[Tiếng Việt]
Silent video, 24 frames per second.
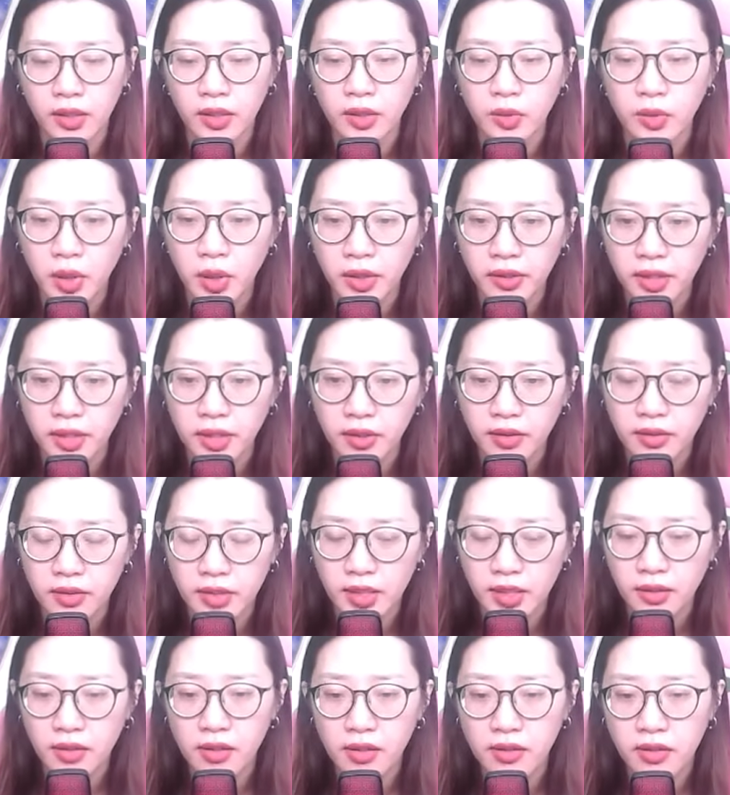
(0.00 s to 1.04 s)
Duy nhất
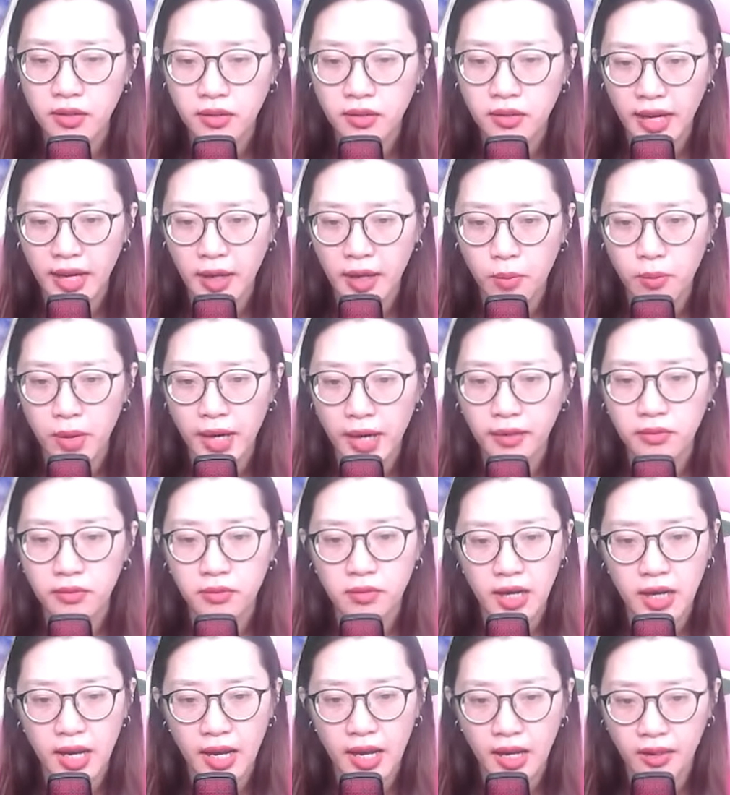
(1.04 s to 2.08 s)
chỉ có Lương Hạo Bắc
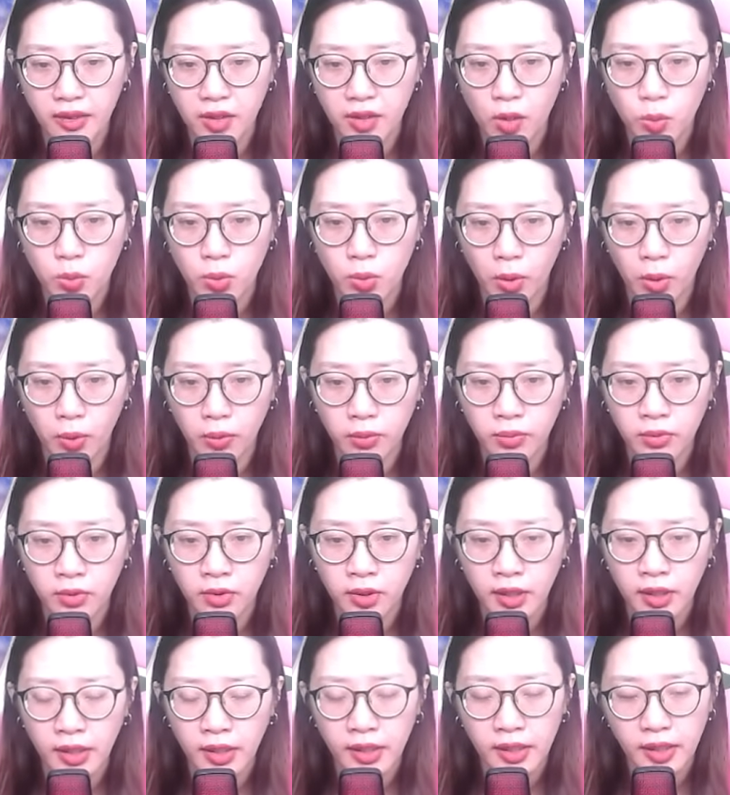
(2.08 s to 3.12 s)
là không ổn,
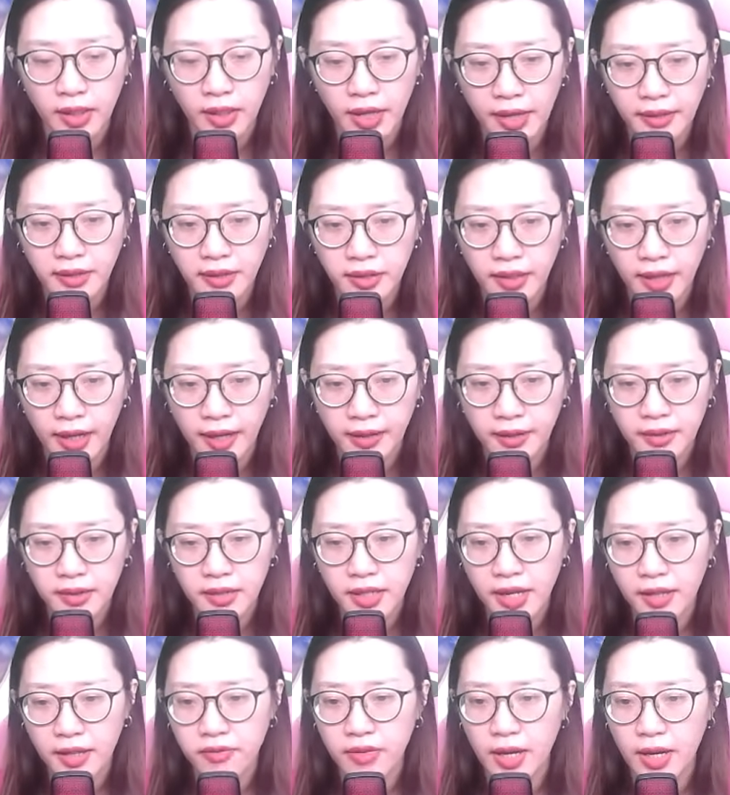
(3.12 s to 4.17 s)
cả người hắn
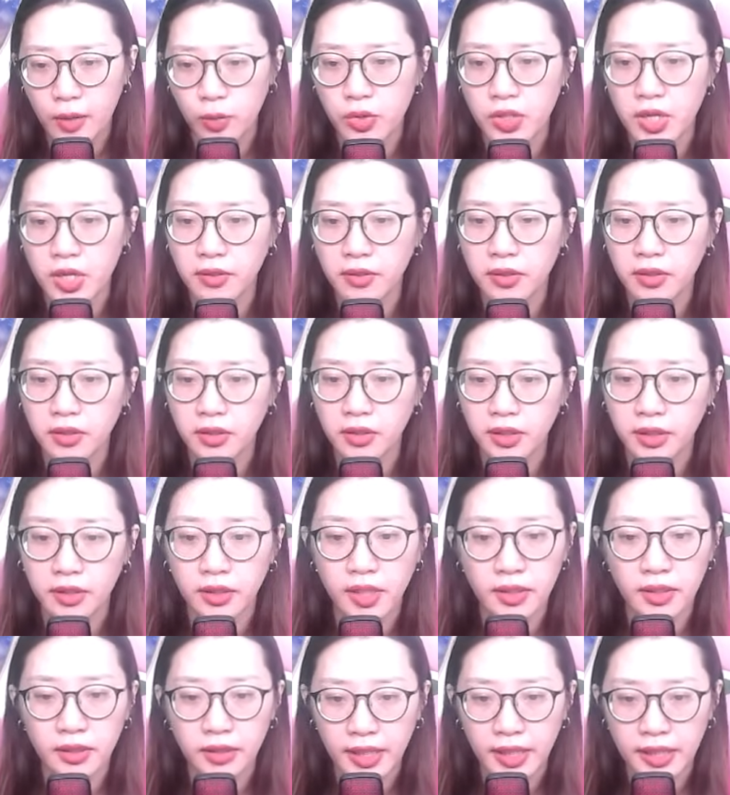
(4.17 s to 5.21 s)
ngã vào trên người
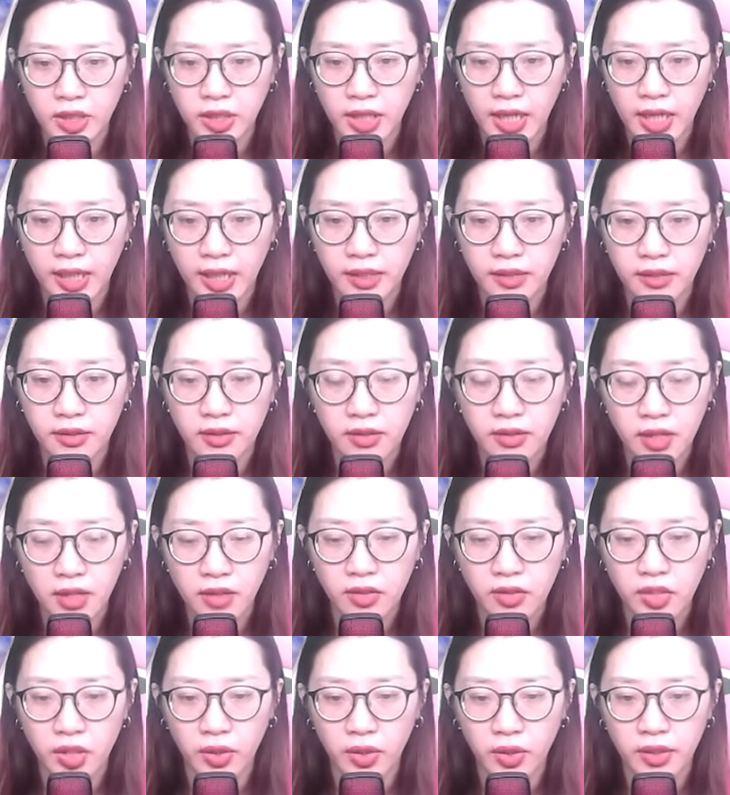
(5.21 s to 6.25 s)
tên tay sai,
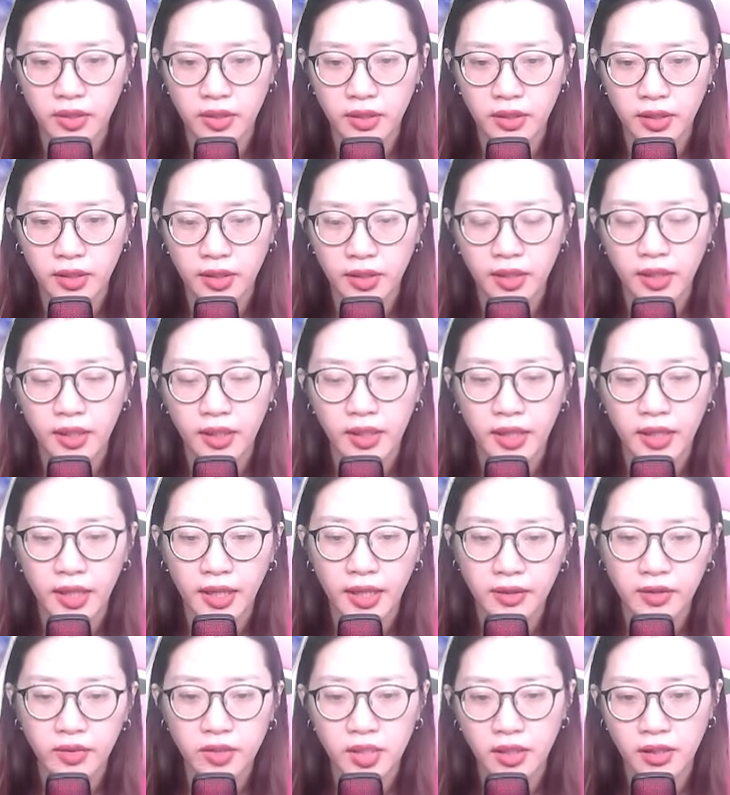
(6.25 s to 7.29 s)
ngất rồi.
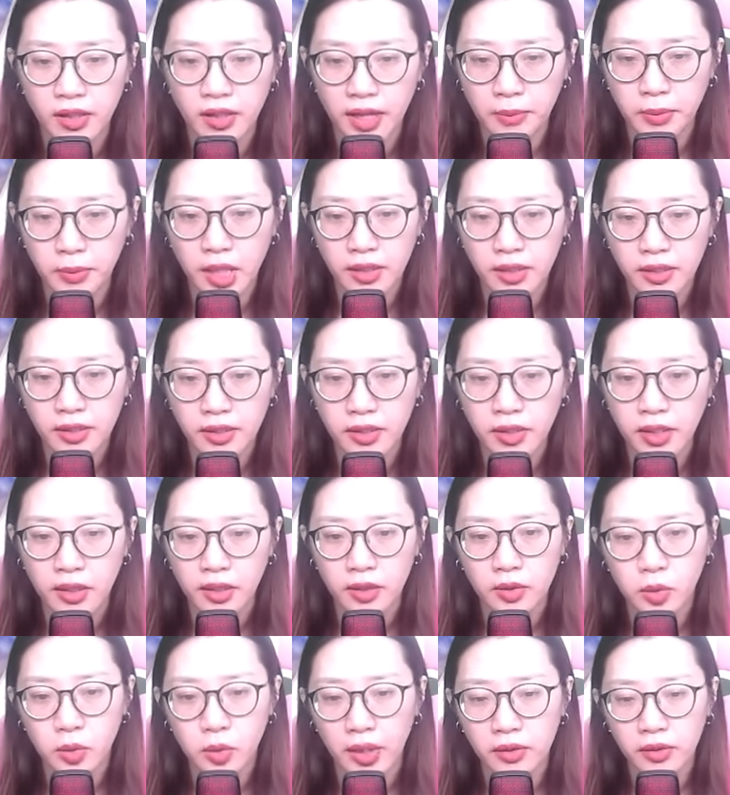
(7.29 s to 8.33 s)
Hắn chỉ cảm thấy
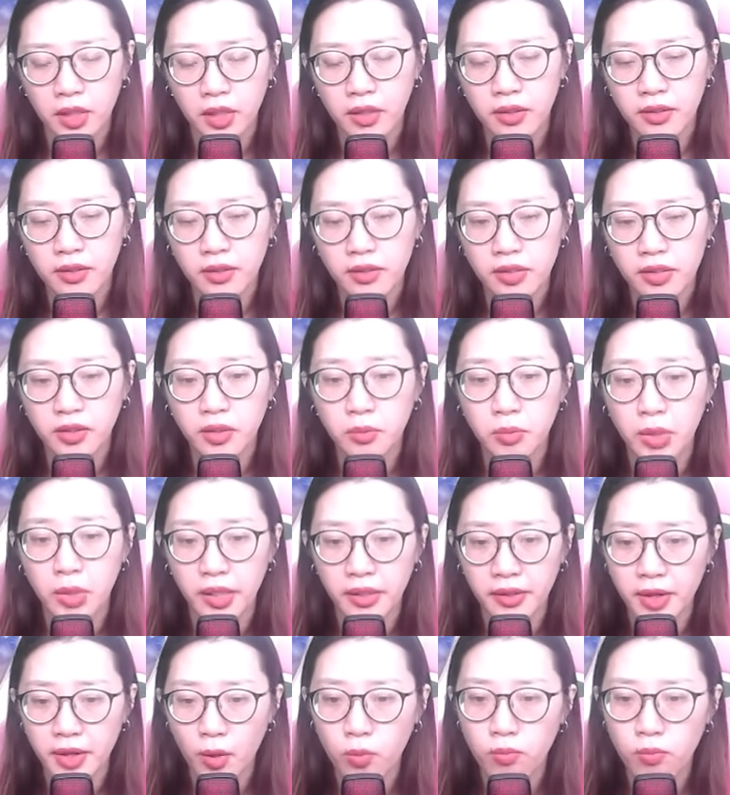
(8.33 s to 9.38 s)
toàn thân như
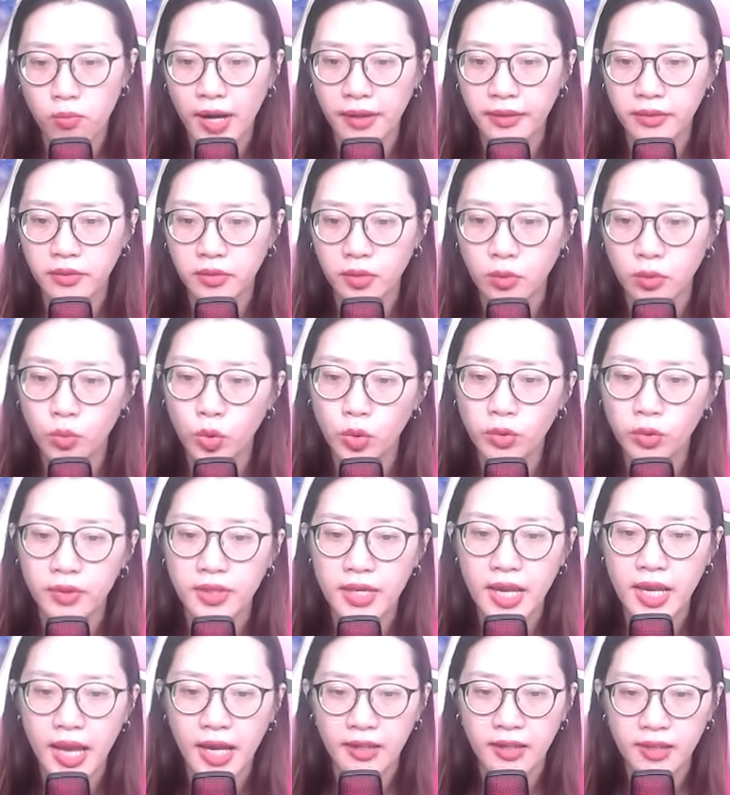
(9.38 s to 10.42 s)
bị đóng băng, buốt
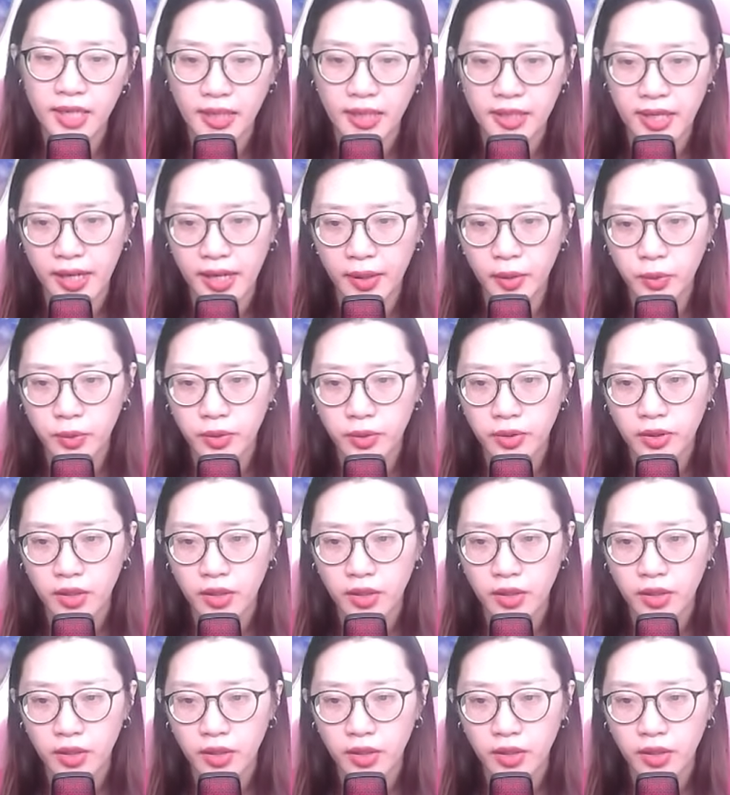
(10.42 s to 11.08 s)
giá lạnh lẽo.